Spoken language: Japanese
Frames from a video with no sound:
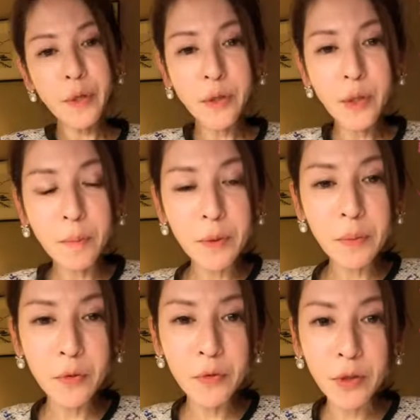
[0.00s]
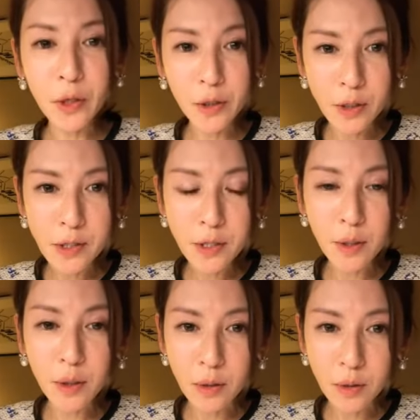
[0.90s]
だ三匹木星来年1
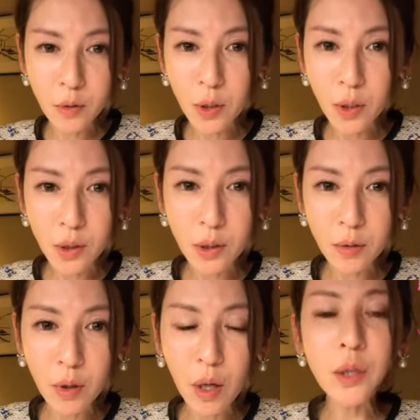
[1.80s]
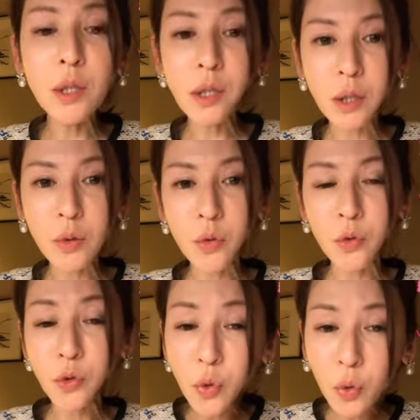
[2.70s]
年間これができるか私あの
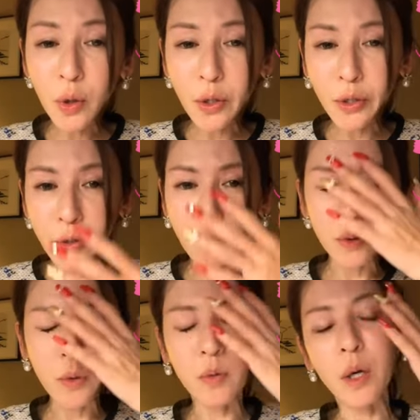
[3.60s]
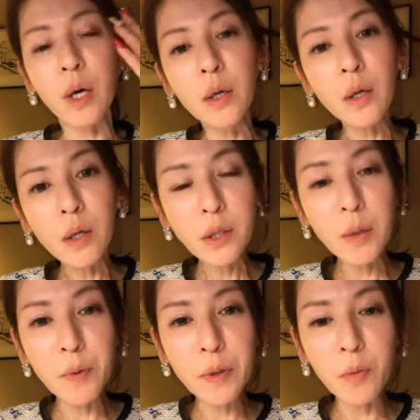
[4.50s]
超可愛がってるいとこが
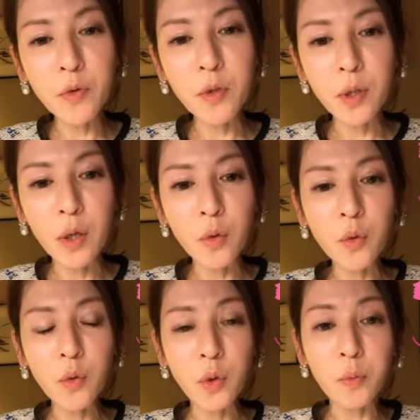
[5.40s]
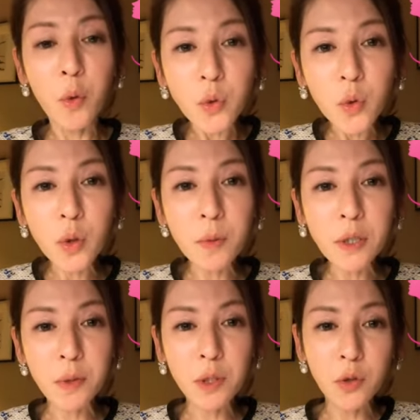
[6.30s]
三匹木星であの本当に本当に真
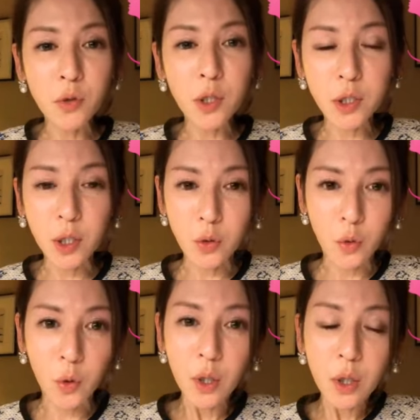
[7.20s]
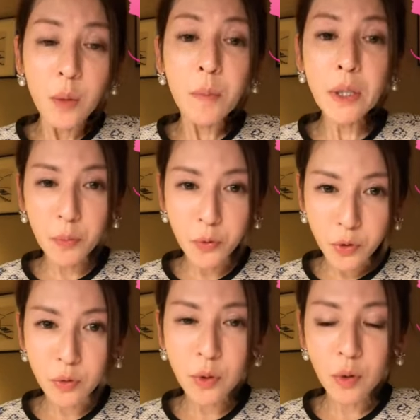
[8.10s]
面目に旧星気学を学ぶっ
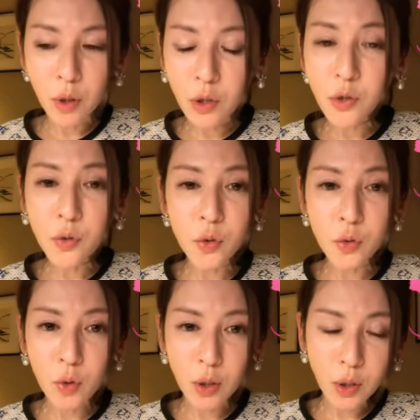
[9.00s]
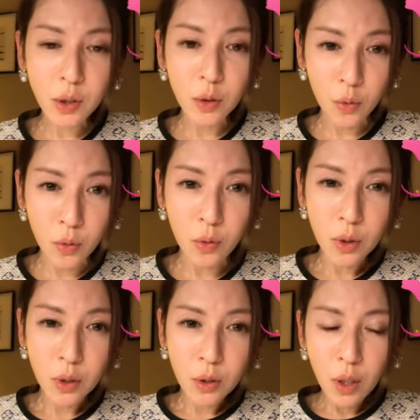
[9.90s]
て言ってるから中級の在り方を
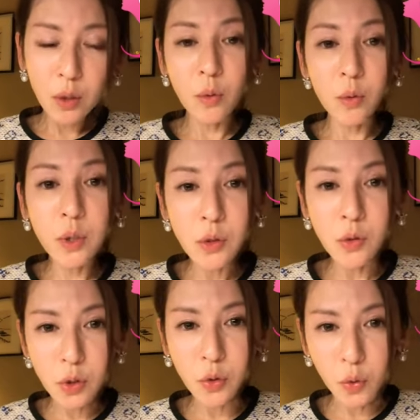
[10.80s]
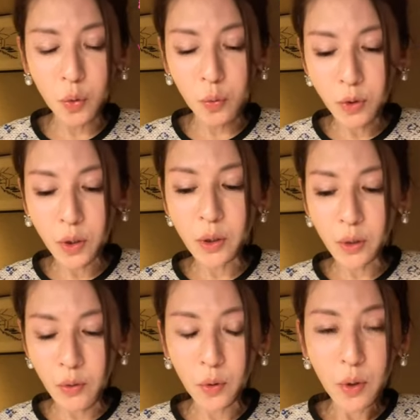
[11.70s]
あの伝授しようと思ってんねん
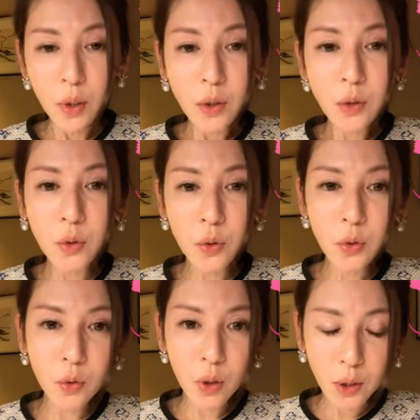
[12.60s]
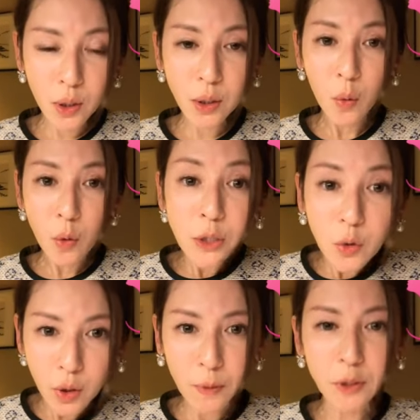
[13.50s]
けど中級の在り方をし
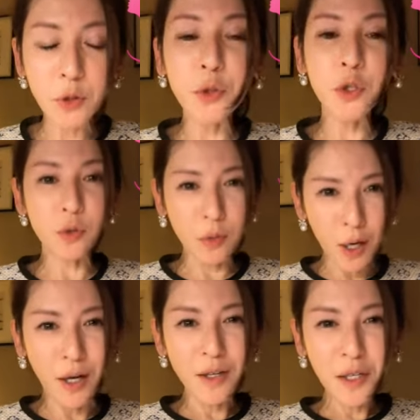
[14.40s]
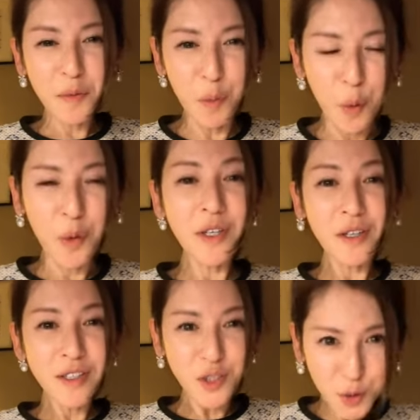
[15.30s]
とけば中級はも
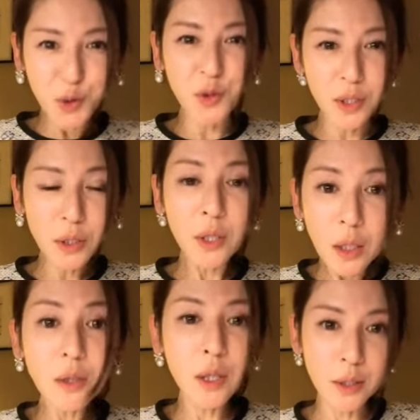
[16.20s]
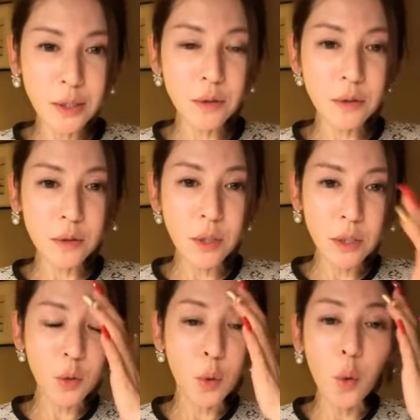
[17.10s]
う中級です繁栄ですだっ
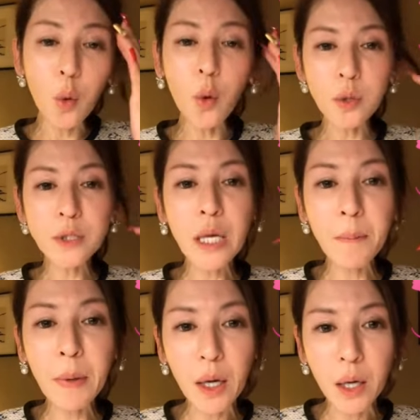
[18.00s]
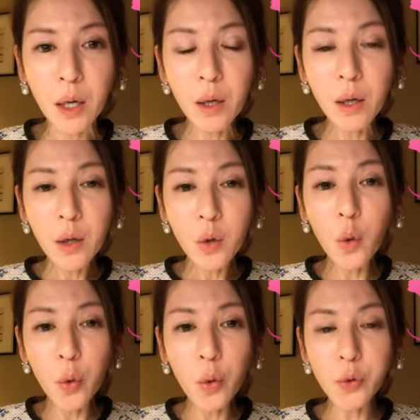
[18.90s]
て五王様
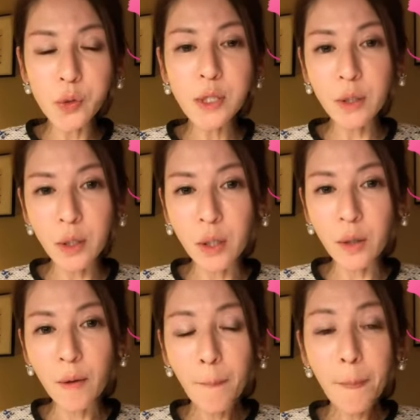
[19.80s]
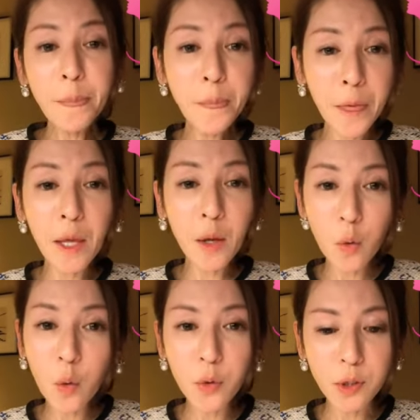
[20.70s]
五王土星が帝
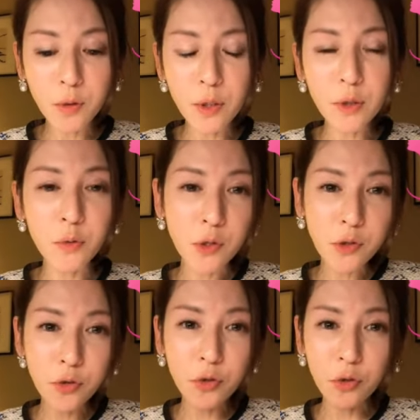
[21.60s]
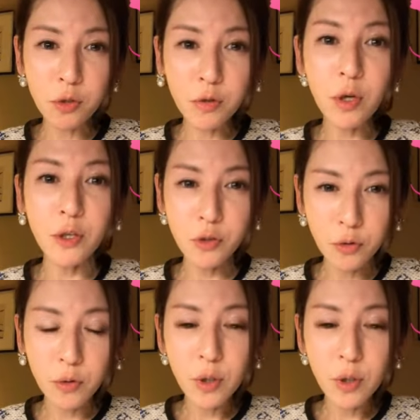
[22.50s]
王って言われるのは中級にいるからでしょ。